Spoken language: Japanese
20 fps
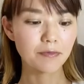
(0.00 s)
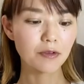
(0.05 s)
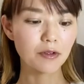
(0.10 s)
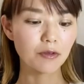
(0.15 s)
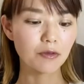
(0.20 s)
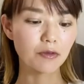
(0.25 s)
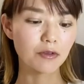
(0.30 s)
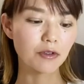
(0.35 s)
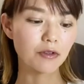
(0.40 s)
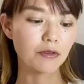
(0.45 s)
ど
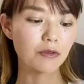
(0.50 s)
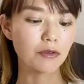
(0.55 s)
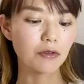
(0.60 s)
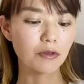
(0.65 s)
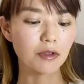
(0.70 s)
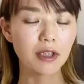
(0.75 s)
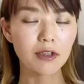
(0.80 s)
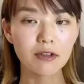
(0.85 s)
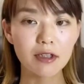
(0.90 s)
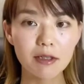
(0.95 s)
ういうこと
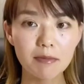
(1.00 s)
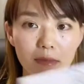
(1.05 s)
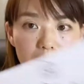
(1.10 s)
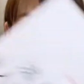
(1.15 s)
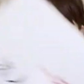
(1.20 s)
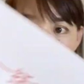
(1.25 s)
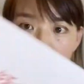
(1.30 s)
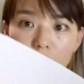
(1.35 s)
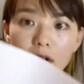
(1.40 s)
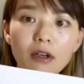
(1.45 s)
かと言いま
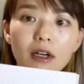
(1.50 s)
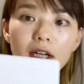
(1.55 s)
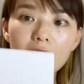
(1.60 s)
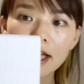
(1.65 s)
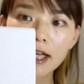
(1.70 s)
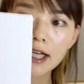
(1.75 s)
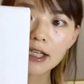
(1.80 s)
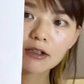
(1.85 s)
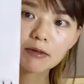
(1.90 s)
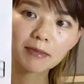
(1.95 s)
すと、
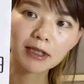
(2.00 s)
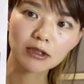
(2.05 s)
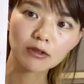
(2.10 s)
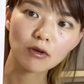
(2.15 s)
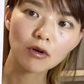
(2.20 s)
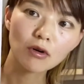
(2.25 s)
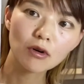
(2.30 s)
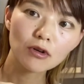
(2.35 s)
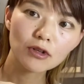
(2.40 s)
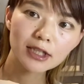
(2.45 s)
まず
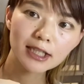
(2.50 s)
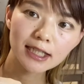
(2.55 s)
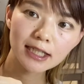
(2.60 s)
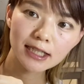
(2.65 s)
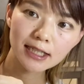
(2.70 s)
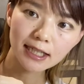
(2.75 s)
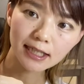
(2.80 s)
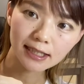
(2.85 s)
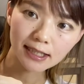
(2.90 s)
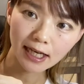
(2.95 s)
法
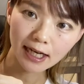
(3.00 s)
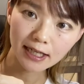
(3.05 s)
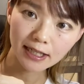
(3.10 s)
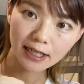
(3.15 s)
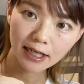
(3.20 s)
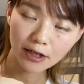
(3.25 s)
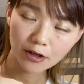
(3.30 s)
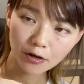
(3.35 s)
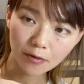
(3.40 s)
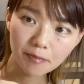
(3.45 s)
人が最
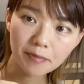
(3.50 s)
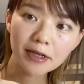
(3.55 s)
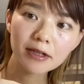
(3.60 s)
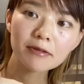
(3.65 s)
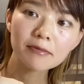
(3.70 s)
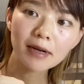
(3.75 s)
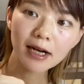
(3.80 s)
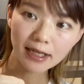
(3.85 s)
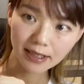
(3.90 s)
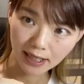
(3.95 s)
大600
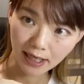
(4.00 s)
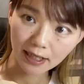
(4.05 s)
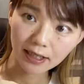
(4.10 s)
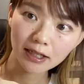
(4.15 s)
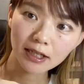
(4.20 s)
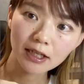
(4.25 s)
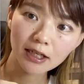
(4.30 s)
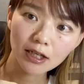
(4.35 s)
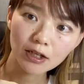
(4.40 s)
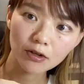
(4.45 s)
万円、
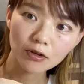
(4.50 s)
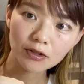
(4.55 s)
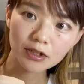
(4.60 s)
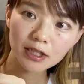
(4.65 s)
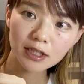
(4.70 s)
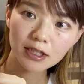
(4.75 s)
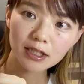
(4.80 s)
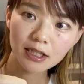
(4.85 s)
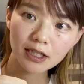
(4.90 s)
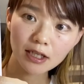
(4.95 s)
個
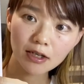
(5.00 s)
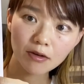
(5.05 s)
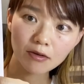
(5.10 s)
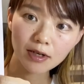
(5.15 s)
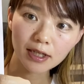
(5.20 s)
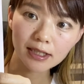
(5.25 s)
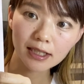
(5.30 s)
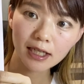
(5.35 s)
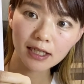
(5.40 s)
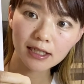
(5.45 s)
人事業
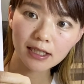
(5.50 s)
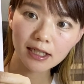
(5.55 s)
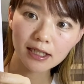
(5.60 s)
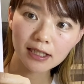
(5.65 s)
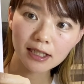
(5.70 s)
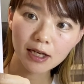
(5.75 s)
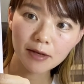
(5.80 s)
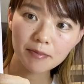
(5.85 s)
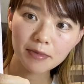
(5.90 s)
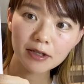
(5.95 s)
が最大
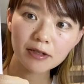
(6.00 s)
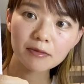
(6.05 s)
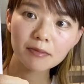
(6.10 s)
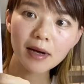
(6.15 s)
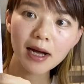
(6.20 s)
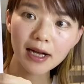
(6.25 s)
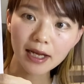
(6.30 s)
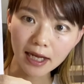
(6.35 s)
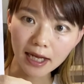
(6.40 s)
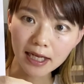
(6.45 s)
300
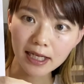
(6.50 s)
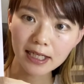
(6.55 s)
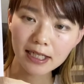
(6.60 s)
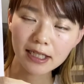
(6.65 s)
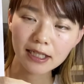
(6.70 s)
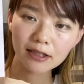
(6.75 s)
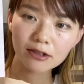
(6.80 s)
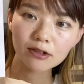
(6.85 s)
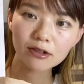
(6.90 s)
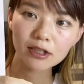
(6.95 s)
万円、一
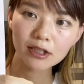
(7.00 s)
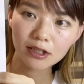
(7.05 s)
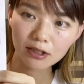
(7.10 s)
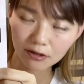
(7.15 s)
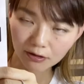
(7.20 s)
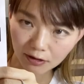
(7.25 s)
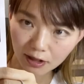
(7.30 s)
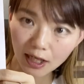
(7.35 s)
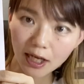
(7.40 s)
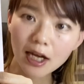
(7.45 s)
括支
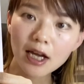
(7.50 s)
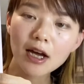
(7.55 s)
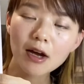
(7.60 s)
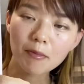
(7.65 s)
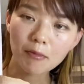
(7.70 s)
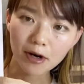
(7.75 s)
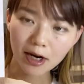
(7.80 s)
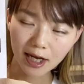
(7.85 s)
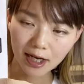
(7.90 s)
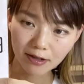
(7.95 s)
給で
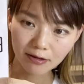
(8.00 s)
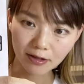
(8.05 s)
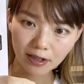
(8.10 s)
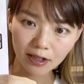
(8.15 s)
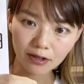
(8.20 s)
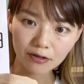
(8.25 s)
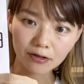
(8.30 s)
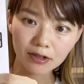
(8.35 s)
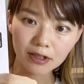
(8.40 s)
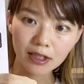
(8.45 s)
もらえる可
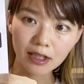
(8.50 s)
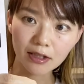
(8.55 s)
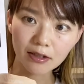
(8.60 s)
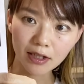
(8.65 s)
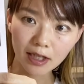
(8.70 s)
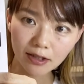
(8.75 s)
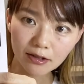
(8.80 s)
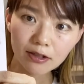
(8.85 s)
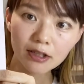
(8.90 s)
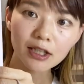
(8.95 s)
能性
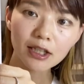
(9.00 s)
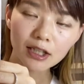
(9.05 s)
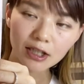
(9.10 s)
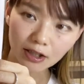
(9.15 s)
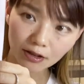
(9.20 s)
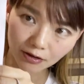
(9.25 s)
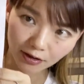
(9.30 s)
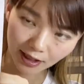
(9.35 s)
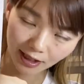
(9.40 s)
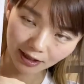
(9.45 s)
のある給
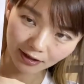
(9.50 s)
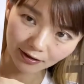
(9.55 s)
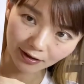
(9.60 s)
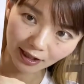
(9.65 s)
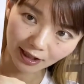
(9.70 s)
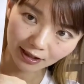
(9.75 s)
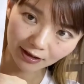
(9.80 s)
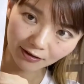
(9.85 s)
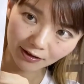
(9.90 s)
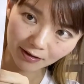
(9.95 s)
付金と
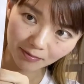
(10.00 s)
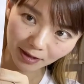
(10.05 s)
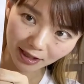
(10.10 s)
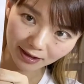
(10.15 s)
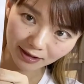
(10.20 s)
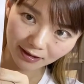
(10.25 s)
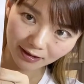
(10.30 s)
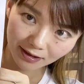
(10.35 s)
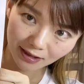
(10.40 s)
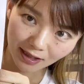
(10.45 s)
なっております。